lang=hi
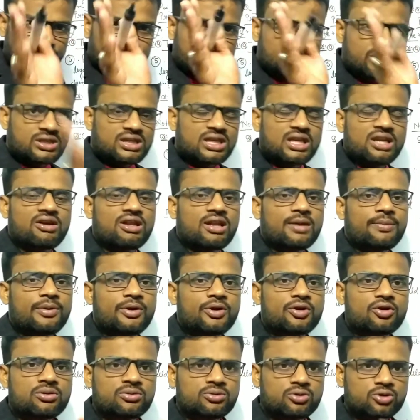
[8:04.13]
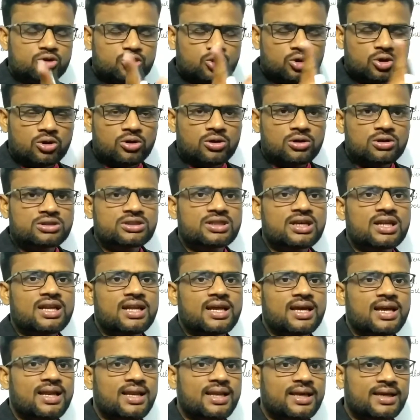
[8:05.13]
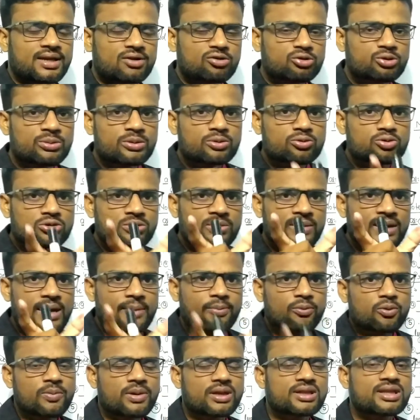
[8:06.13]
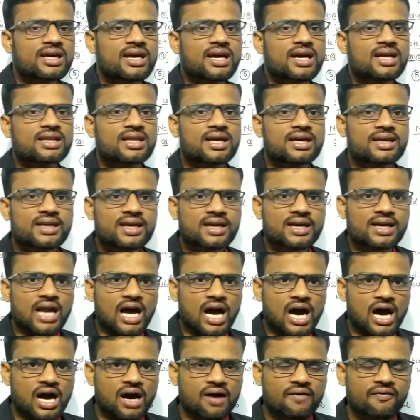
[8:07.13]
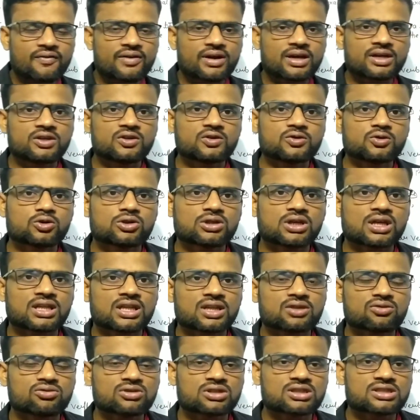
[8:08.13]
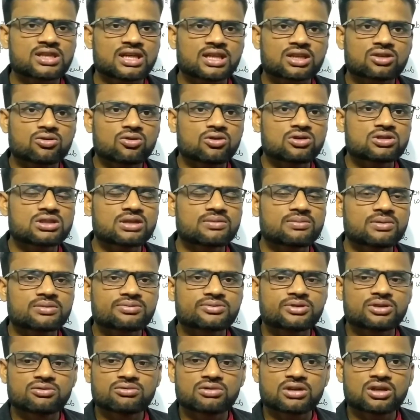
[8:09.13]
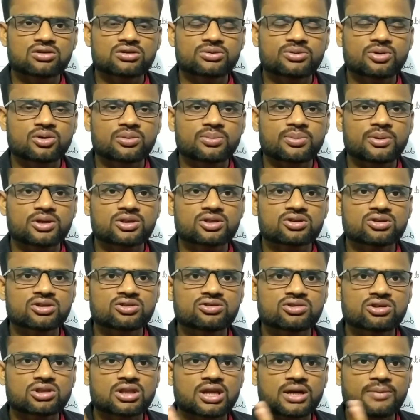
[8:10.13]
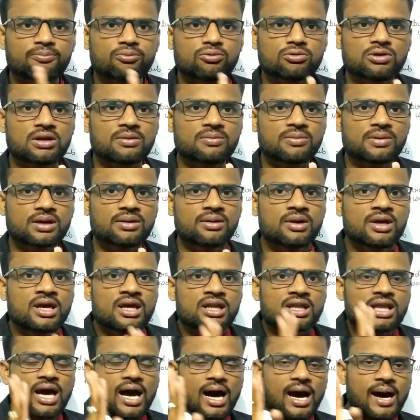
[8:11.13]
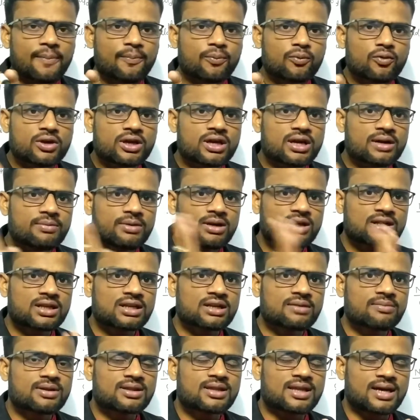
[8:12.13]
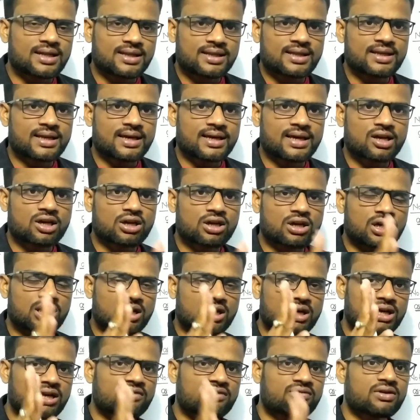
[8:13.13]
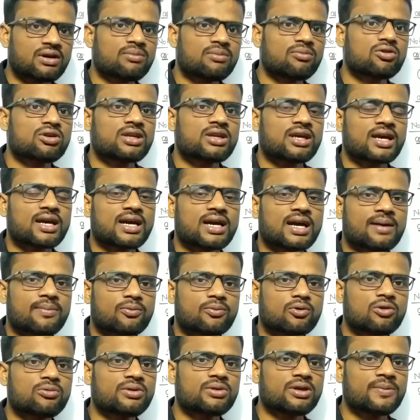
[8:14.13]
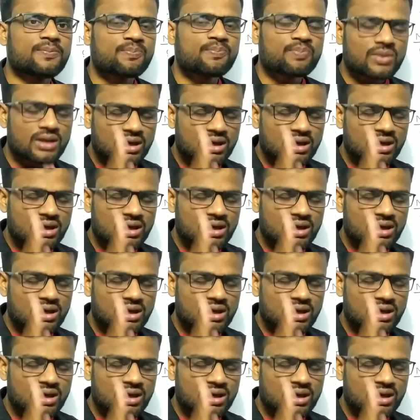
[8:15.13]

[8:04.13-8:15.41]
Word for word: पिछले वाले वीडियो में दोस्तों चल रहा है लेकिन उसमें कुछ मैं आपको बताया था कि अगर आफ का यूज हो जाता है तो उनके साथ कौन सा वर्ब सिंगुलर वर्ब का यूज होता है पुलर वर्ब तो आपको एक कमेंट करके बता देना है कंफर्म हो जाएगा आपको भी